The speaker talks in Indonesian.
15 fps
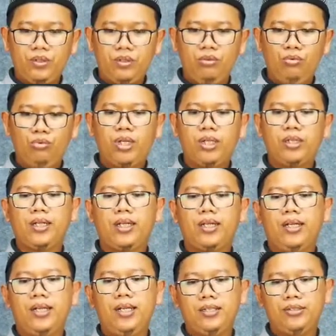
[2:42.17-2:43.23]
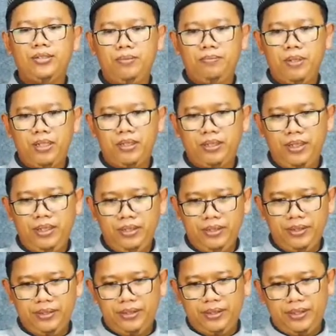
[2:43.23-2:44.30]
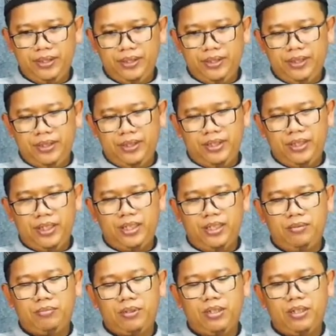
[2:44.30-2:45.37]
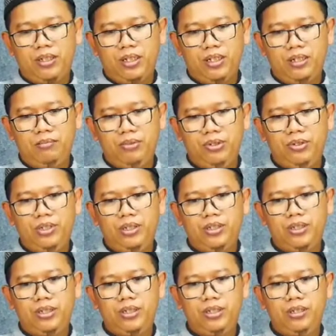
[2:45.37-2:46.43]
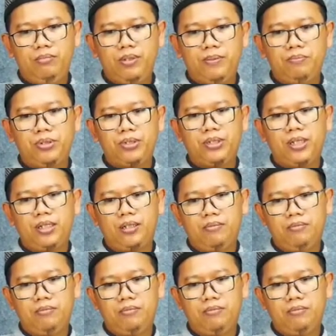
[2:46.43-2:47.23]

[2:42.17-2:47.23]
Nusantara asli Banten yang pernah menjadi imam besar